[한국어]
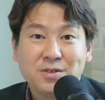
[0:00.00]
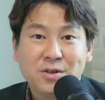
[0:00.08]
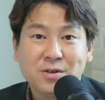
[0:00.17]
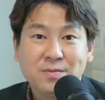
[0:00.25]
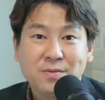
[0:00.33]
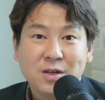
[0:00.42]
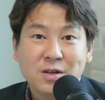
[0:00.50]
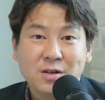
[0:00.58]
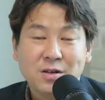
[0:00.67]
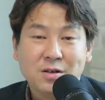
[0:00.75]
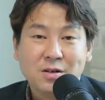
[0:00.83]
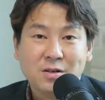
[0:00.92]
그죠?
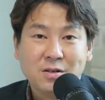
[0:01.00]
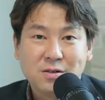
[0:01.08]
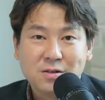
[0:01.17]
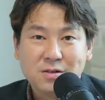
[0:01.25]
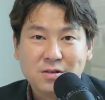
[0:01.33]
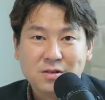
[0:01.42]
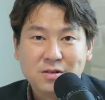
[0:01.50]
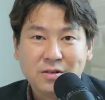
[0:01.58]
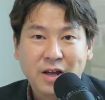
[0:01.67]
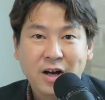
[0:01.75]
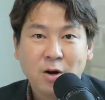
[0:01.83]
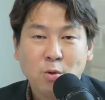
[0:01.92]

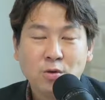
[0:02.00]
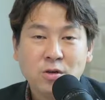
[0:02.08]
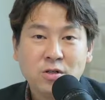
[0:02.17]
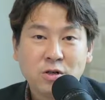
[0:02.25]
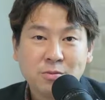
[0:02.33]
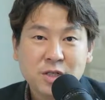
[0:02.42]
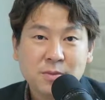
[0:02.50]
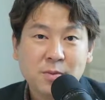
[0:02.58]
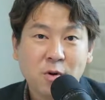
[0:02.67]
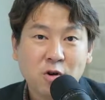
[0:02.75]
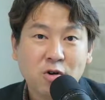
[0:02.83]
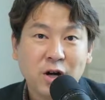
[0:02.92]
내가 오늘
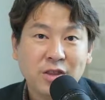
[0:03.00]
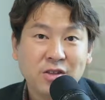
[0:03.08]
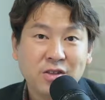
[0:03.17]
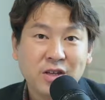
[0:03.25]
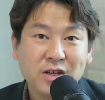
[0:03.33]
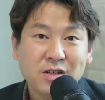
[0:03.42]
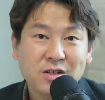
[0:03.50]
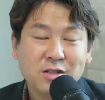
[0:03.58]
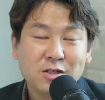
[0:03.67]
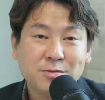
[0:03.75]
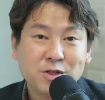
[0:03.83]
점심을 먹으러 갔는데 그